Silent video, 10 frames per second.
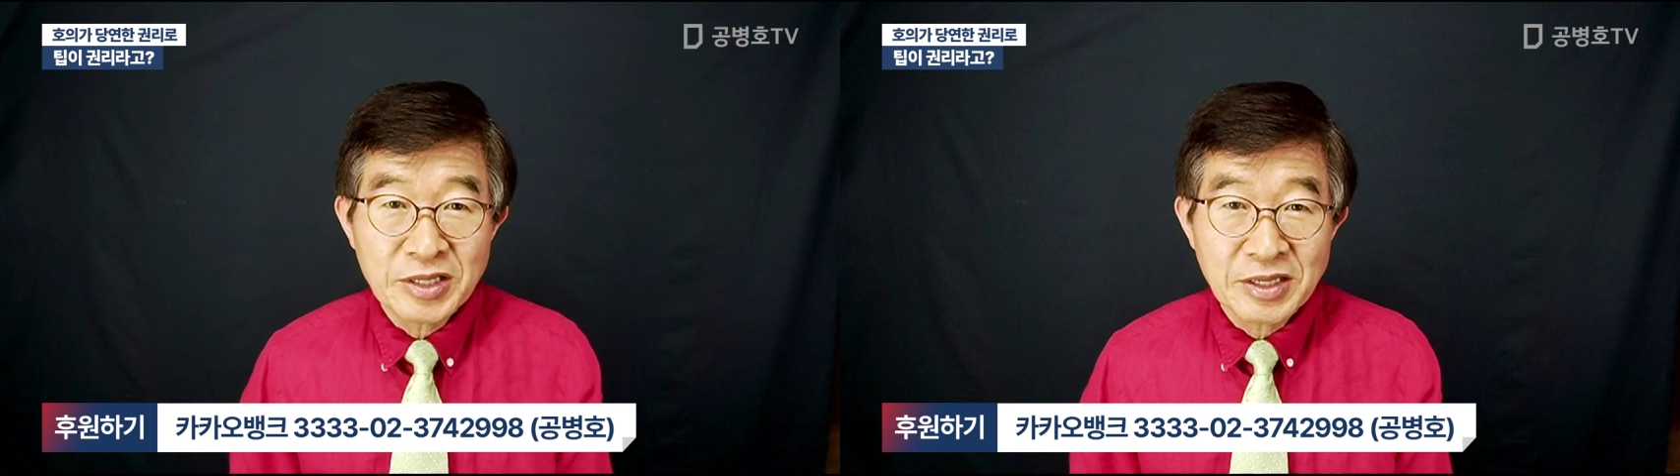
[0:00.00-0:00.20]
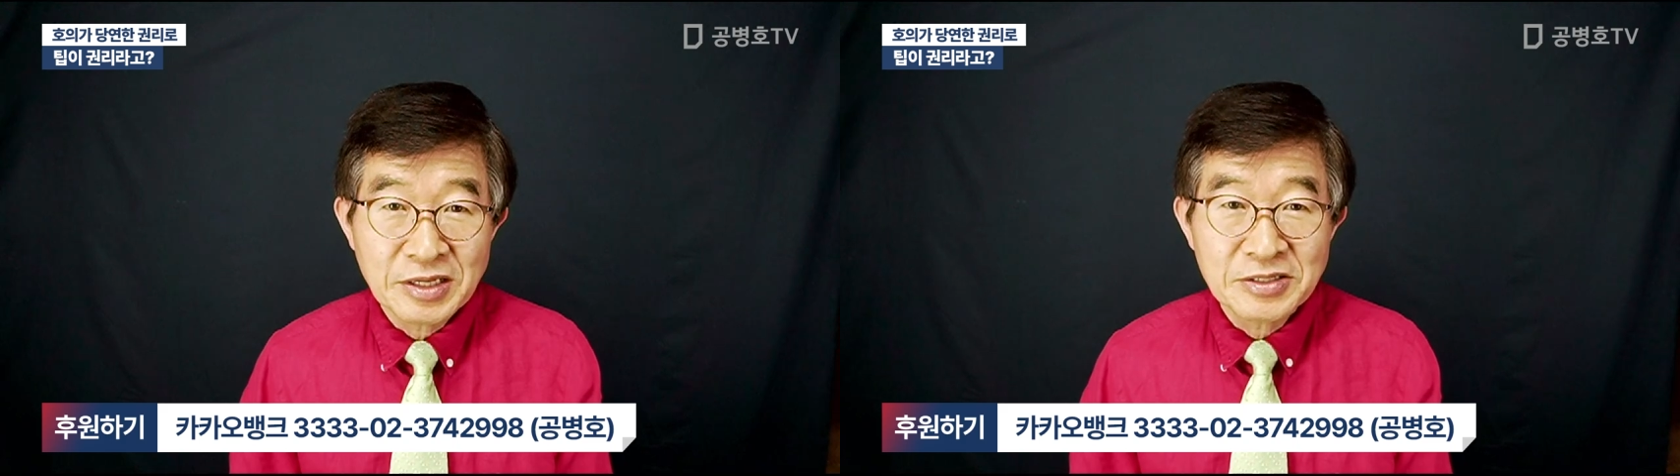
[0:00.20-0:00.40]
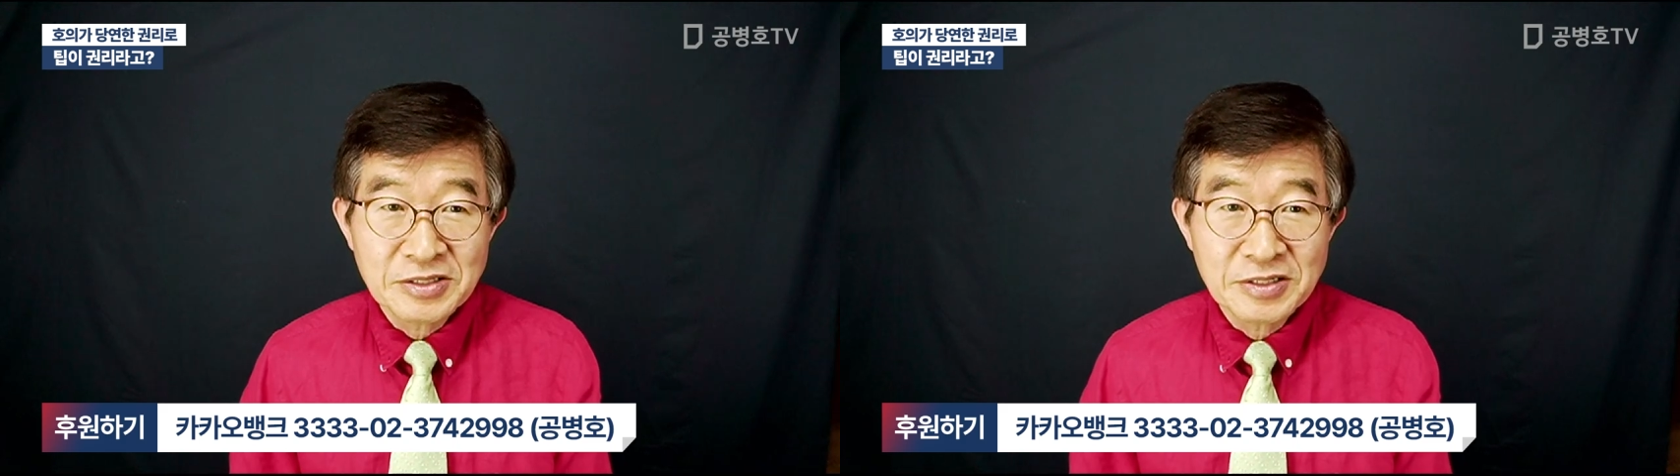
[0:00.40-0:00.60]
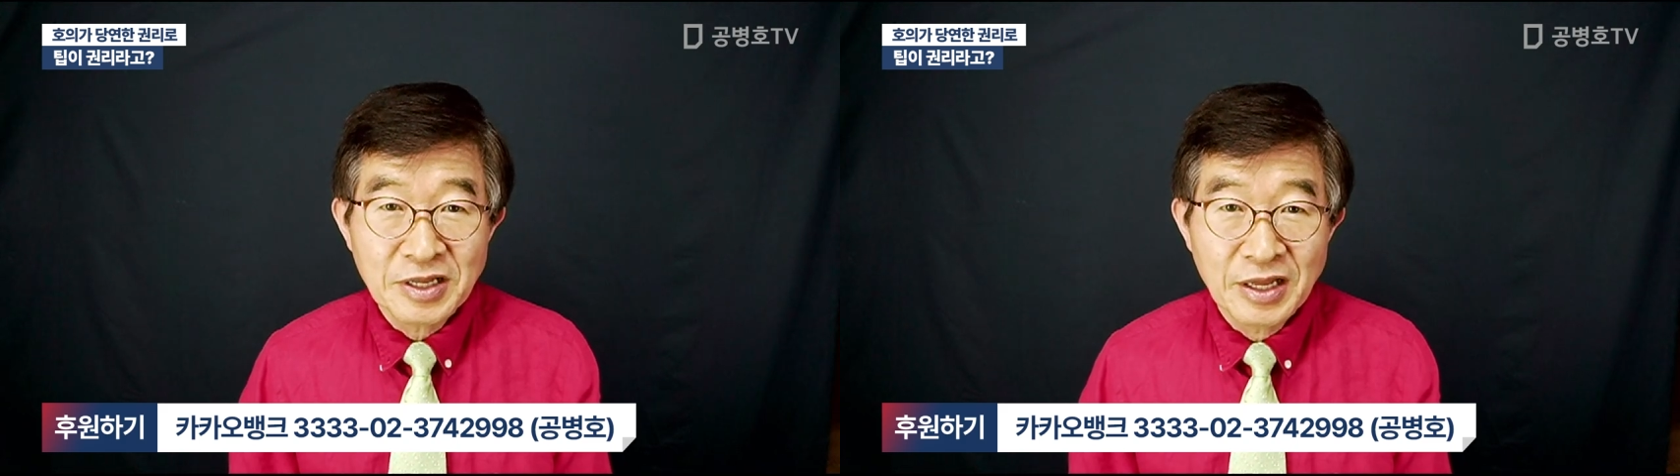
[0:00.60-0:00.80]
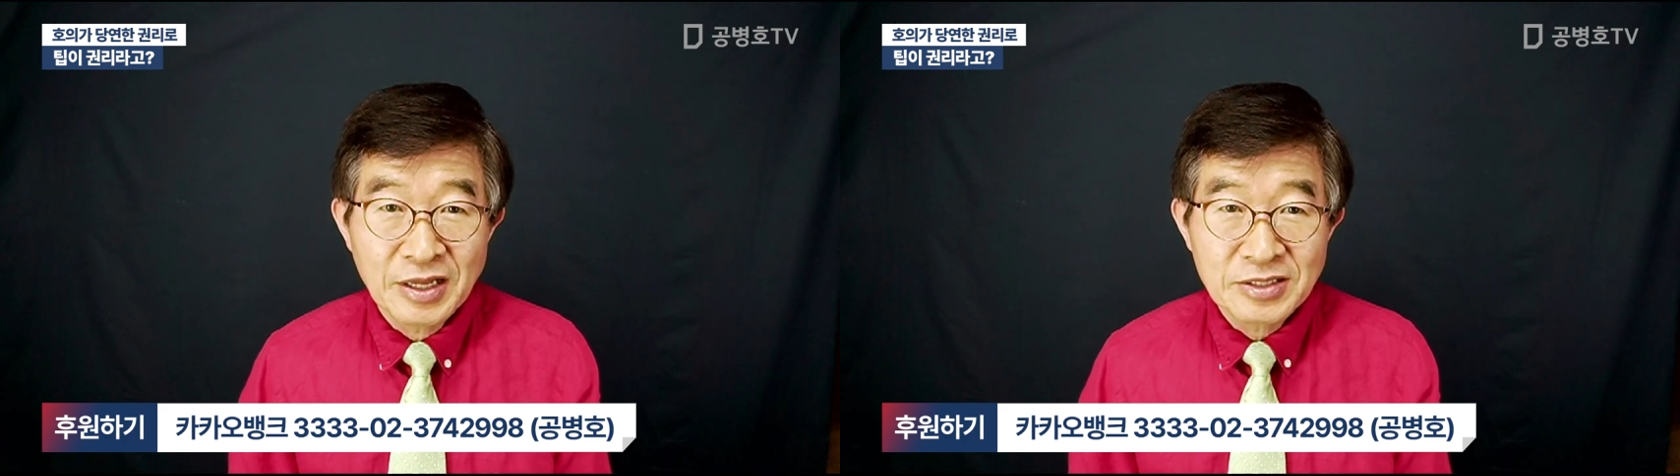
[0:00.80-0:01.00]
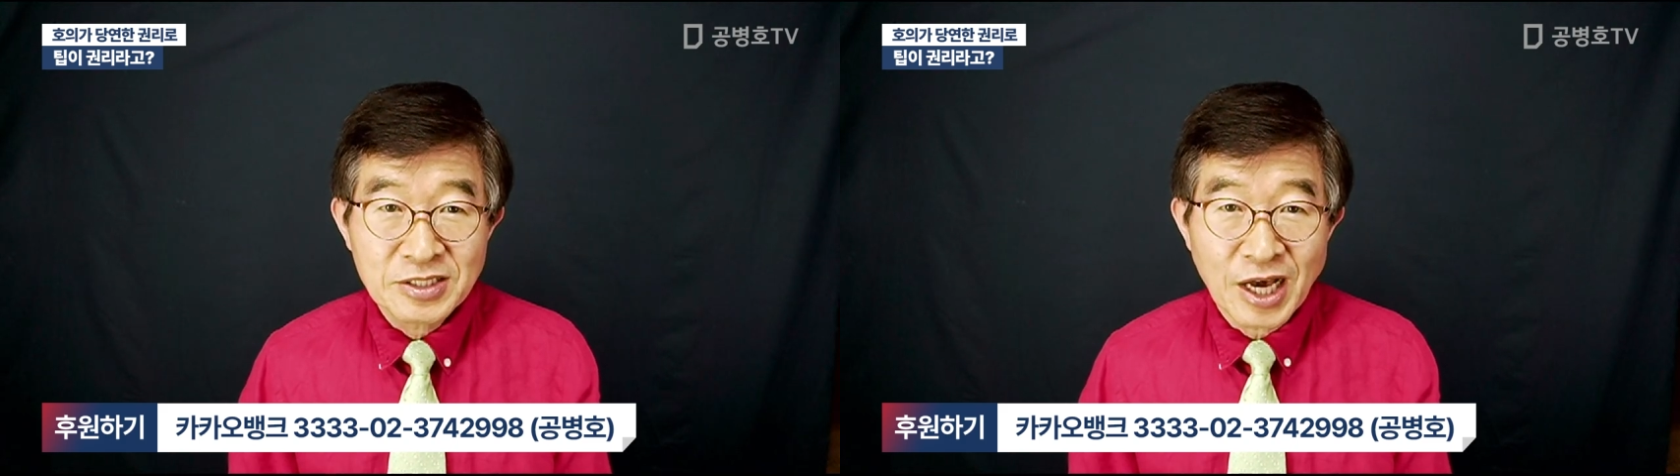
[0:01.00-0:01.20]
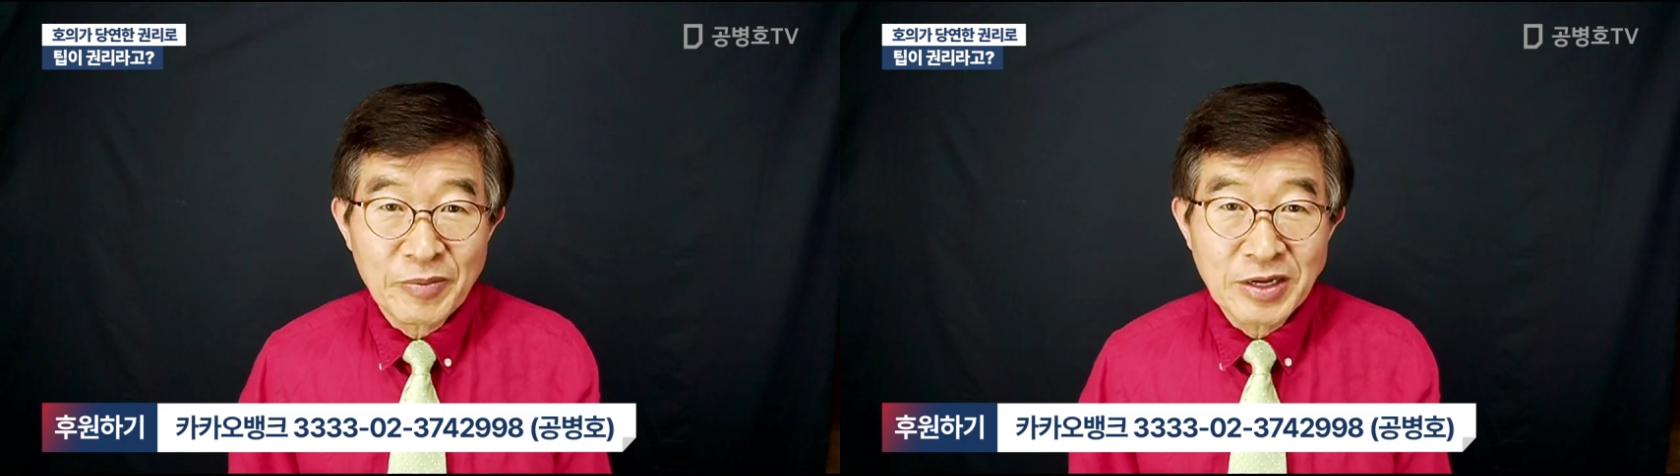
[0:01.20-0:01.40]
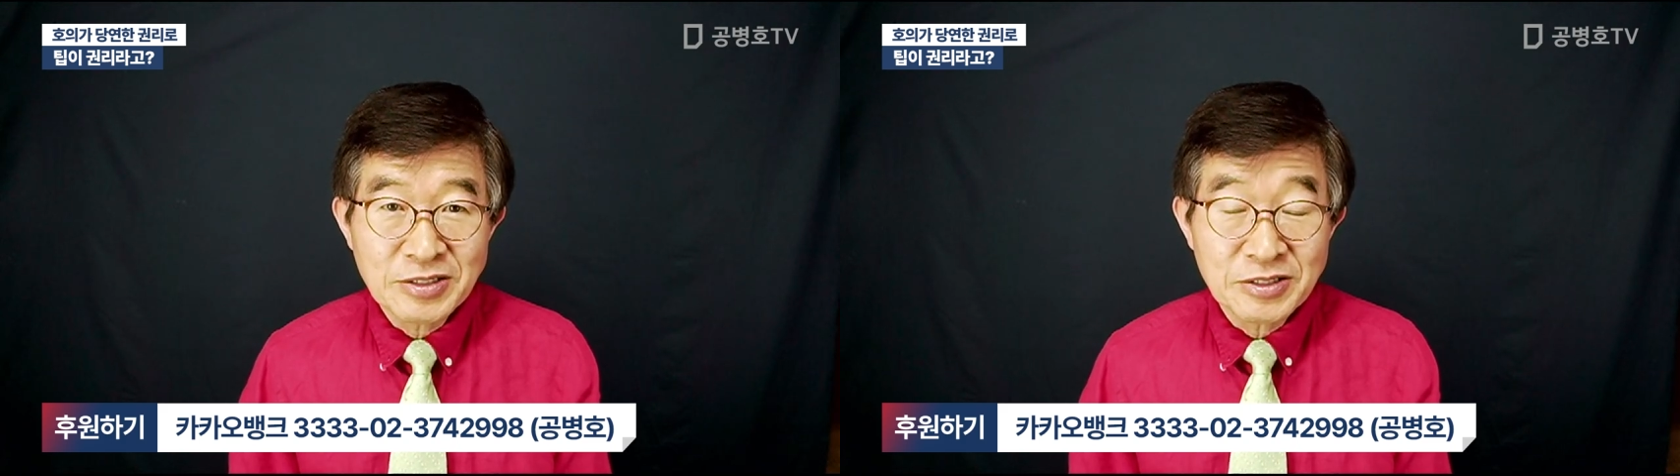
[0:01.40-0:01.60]
대해서
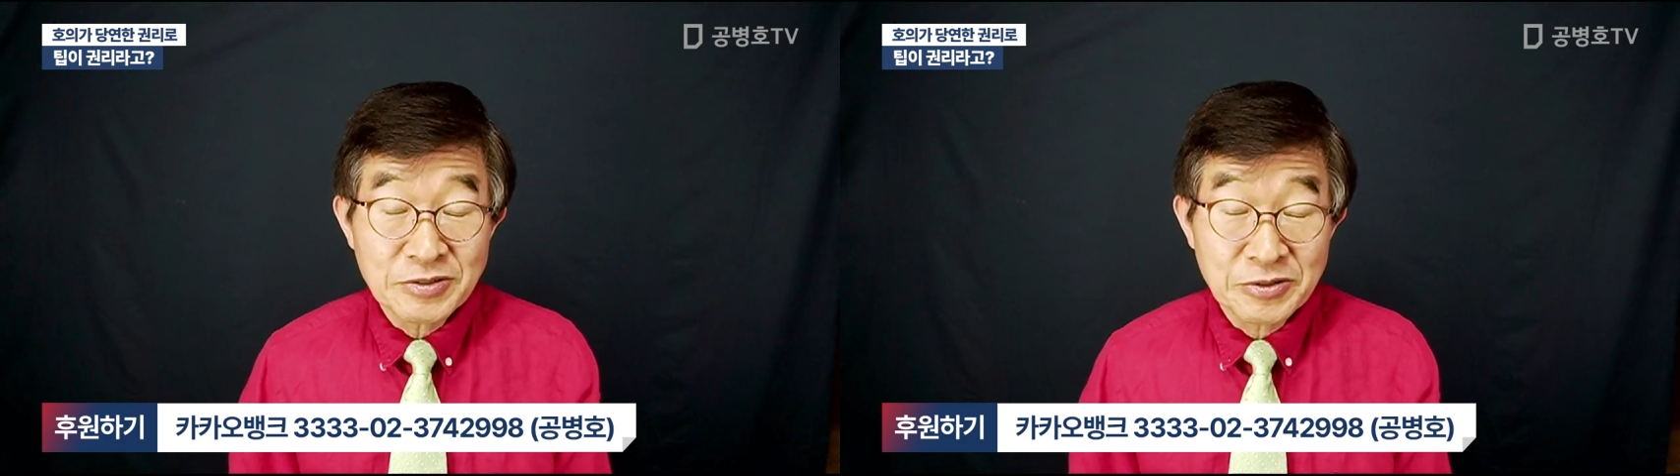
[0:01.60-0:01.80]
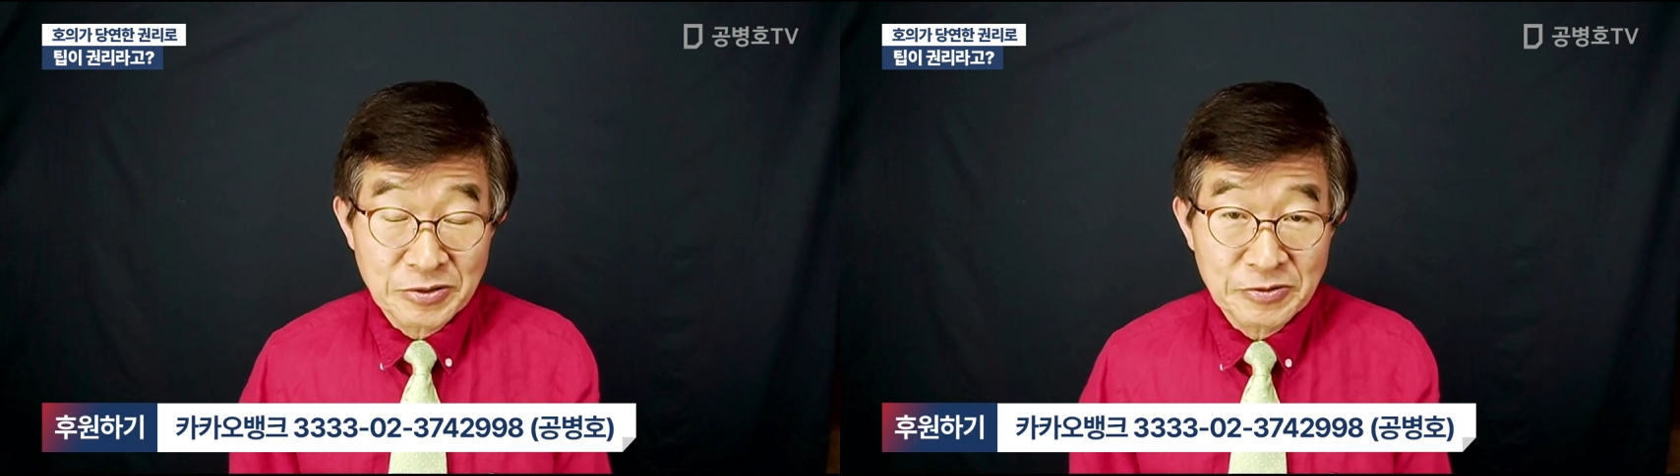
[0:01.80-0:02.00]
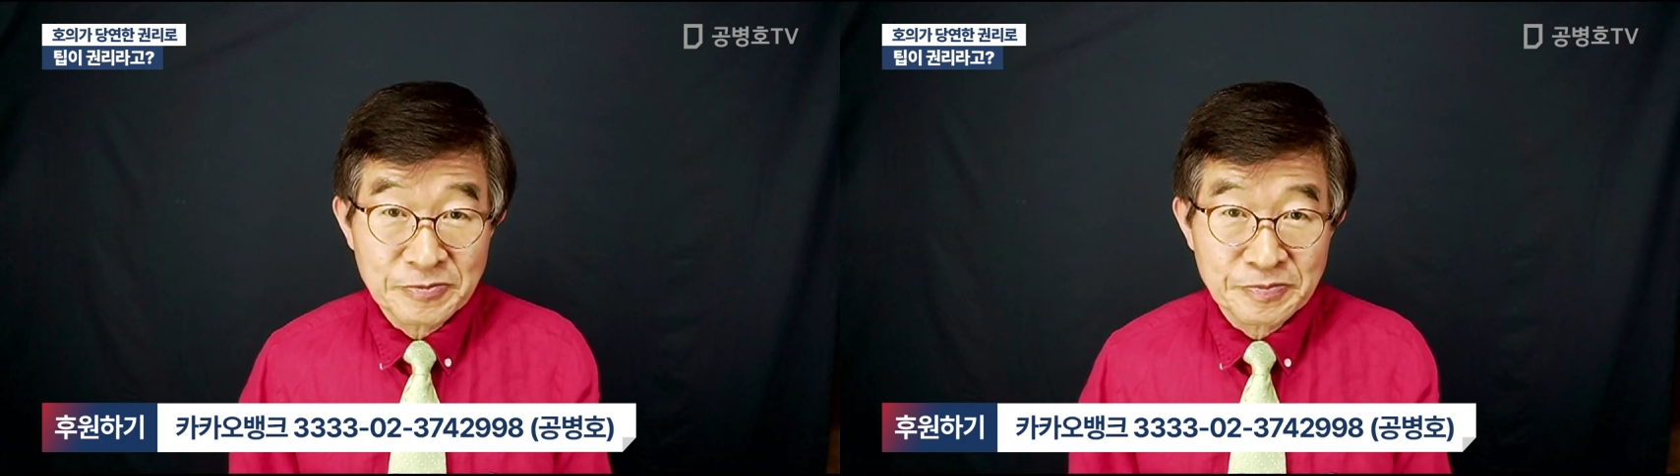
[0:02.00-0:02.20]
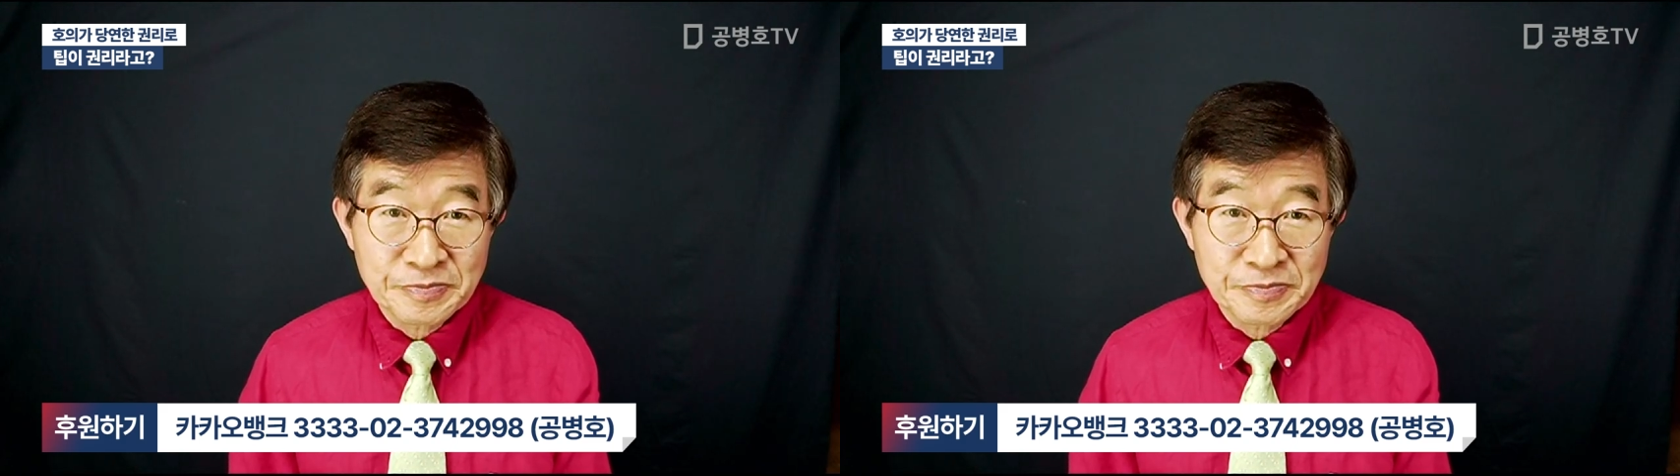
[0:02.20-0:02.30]
자발적으로